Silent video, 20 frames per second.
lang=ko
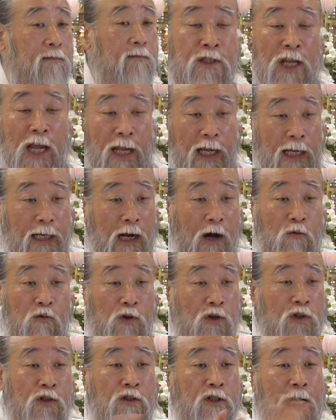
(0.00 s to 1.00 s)
책에
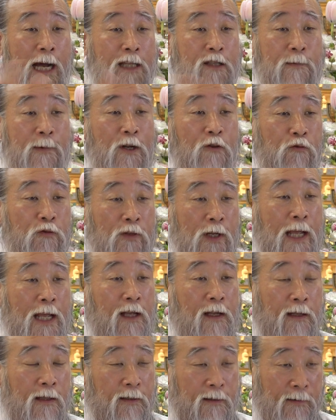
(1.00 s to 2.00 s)
나오고 그런 거 하지 말고
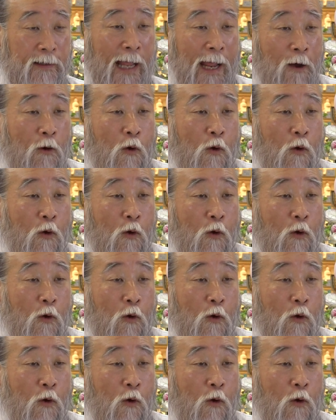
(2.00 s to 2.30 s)
내